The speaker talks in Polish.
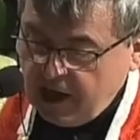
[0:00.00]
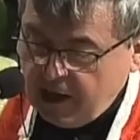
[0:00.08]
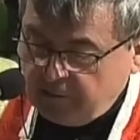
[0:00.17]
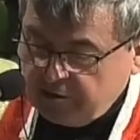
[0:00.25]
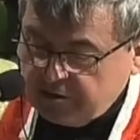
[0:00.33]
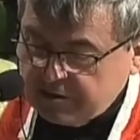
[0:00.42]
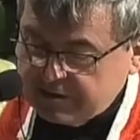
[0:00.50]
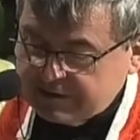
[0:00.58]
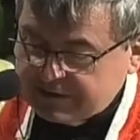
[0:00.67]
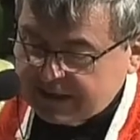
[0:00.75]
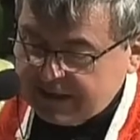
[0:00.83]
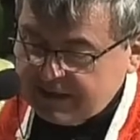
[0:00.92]
aby
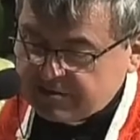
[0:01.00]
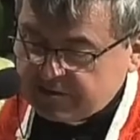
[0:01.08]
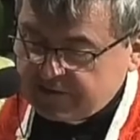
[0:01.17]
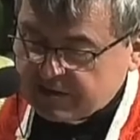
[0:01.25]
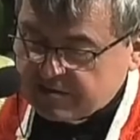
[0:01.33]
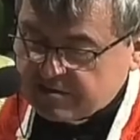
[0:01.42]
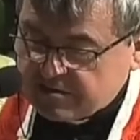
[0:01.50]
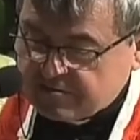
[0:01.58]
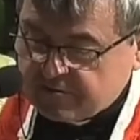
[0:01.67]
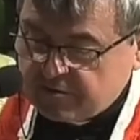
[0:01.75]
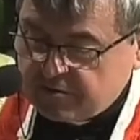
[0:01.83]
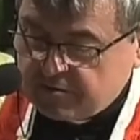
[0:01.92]
zrealizować
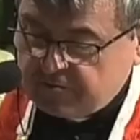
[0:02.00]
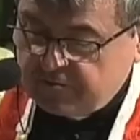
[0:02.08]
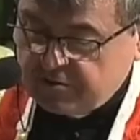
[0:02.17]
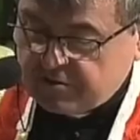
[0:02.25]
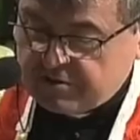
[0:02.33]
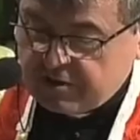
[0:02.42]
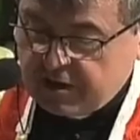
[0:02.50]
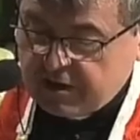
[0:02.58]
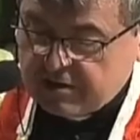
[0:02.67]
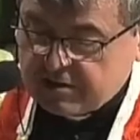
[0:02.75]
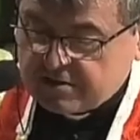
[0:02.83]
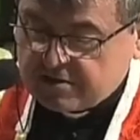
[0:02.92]
swoją
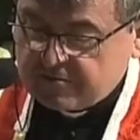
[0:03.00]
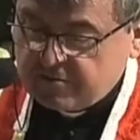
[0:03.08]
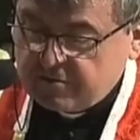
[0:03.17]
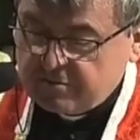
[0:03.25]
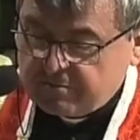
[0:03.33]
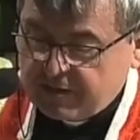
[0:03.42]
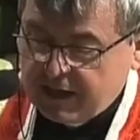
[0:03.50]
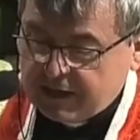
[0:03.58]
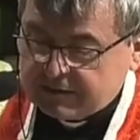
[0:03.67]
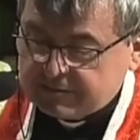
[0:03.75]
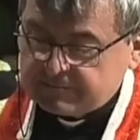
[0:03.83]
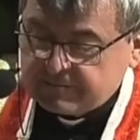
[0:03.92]
wizję, swój
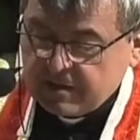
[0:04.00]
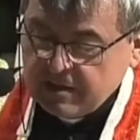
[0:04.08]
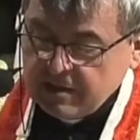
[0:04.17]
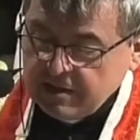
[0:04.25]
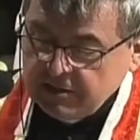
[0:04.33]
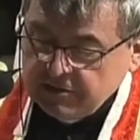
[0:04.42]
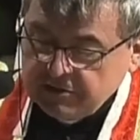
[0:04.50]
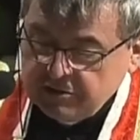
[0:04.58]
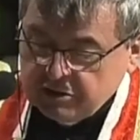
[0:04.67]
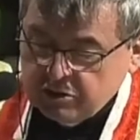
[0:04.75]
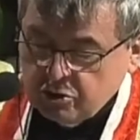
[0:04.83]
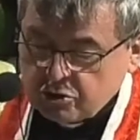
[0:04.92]
plan.
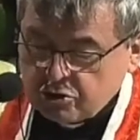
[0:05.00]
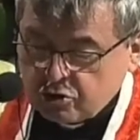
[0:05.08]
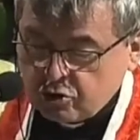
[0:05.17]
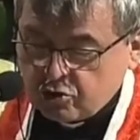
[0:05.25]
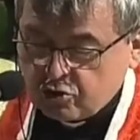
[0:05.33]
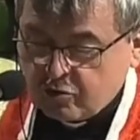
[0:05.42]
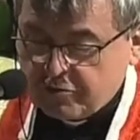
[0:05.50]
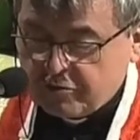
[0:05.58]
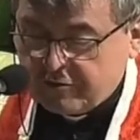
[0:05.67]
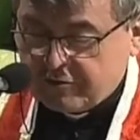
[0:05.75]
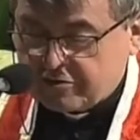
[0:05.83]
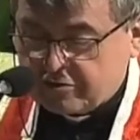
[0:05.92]
Nie dostosowują
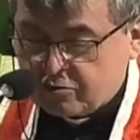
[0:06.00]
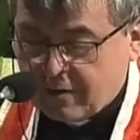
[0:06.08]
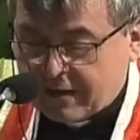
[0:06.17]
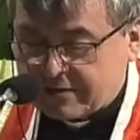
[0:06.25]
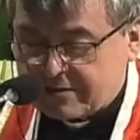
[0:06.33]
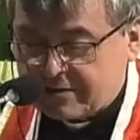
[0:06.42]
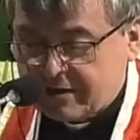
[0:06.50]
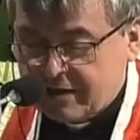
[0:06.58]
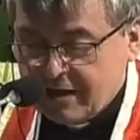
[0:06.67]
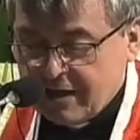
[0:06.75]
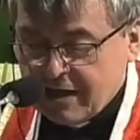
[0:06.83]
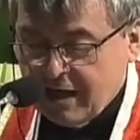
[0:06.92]
do nowej sytuacji,
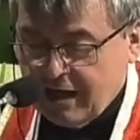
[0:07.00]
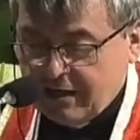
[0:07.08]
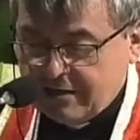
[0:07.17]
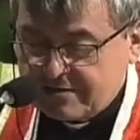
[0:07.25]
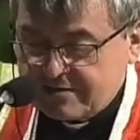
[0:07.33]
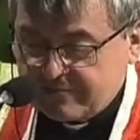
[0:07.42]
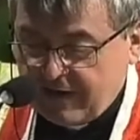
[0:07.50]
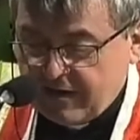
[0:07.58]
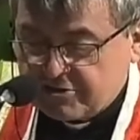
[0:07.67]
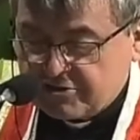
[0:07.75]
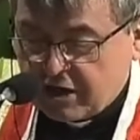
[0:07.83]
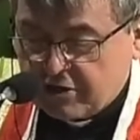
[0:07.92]
ale
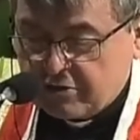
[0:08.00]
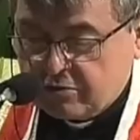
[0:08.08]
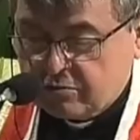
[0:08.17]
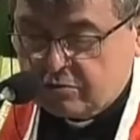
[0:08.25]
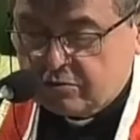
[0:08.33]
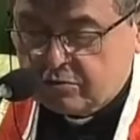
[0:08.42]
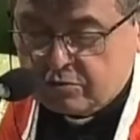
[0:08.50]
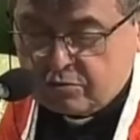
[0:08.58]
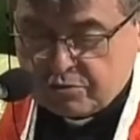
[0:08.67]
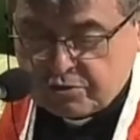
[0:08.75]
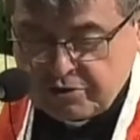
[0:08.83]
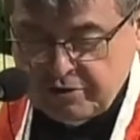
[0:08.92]
zwalczają
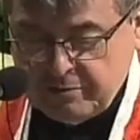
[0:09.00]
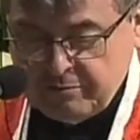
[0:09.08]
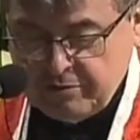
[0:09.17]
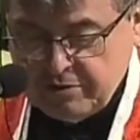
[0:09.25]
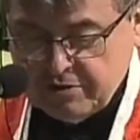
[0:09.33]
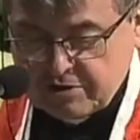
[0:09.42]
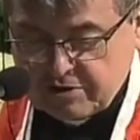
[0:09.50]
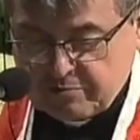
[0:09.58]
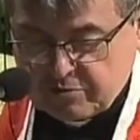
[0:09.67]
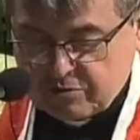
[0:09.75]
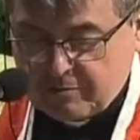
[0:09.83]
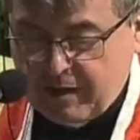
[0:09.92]
różnymi
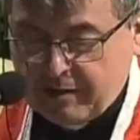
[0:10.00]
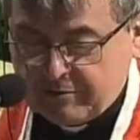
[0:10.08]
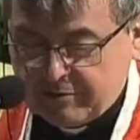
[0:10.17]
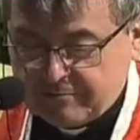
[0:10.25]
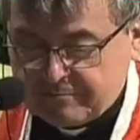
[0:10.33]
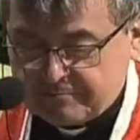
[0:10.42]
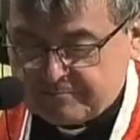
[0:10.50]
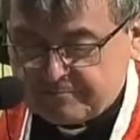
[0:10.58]
sposobami.